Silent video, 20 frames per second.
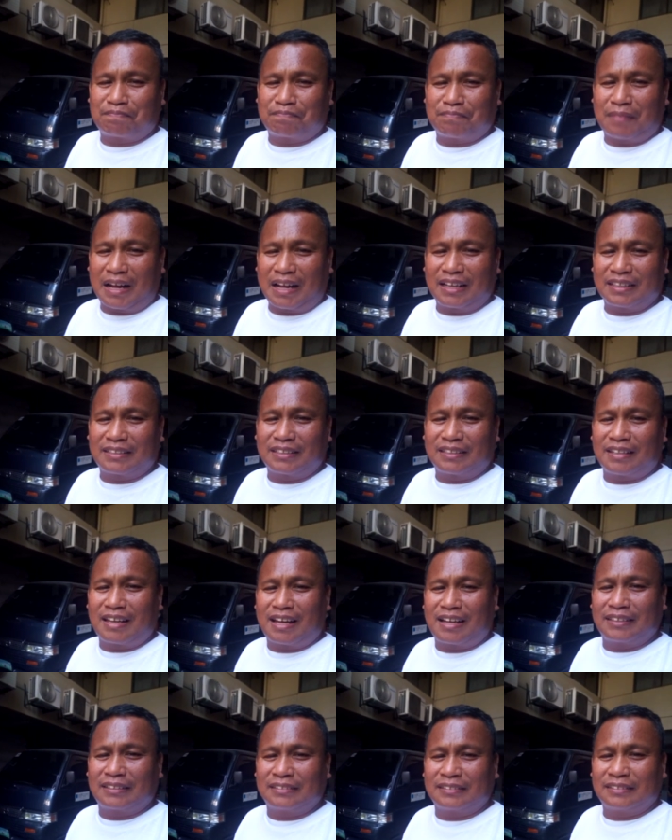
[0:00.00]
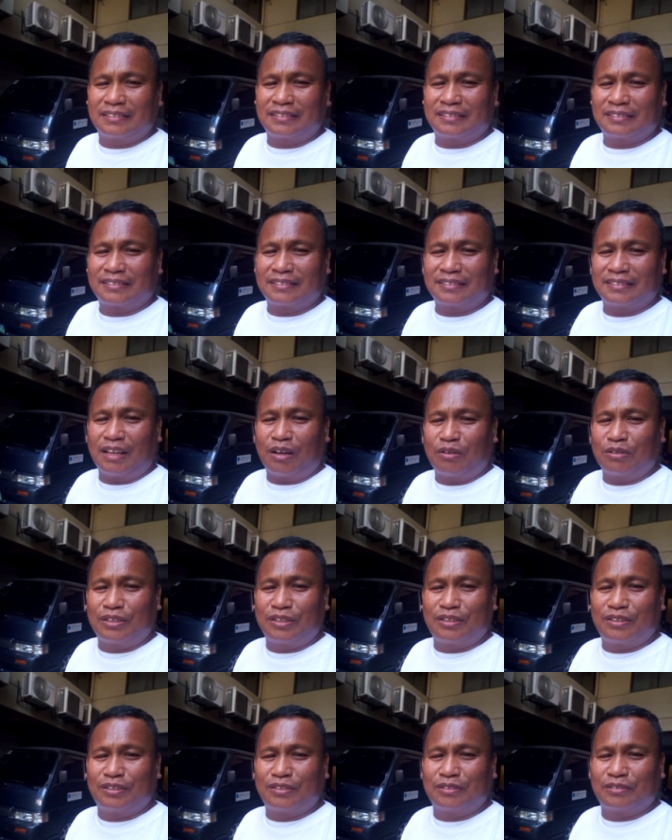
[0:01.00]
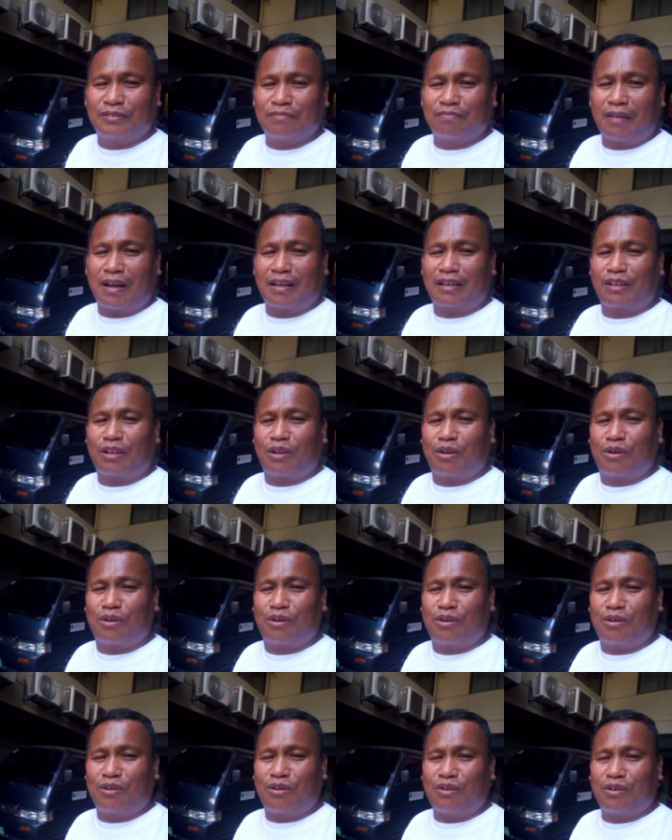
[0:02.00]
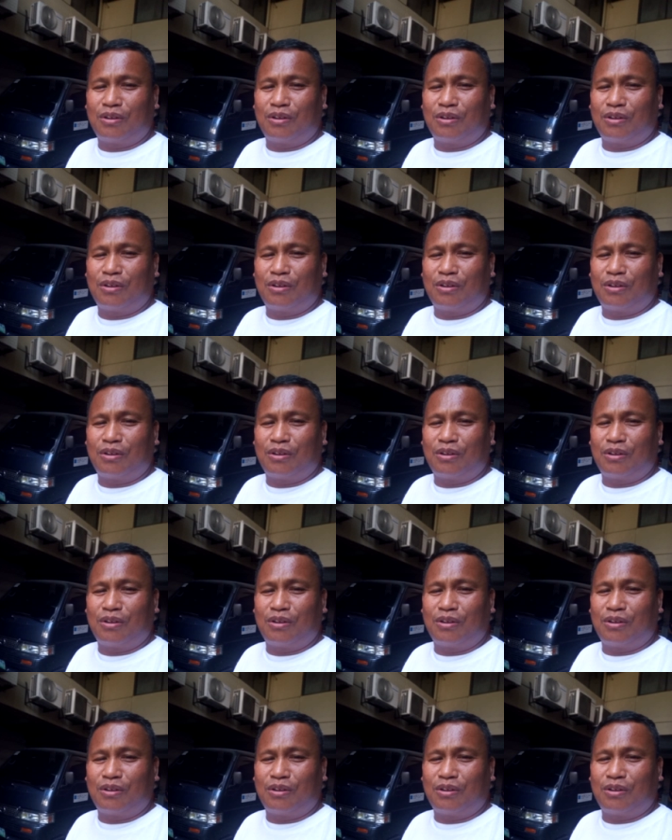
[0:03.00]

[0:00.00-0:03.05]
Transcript: Pangasinan La Union, Baguio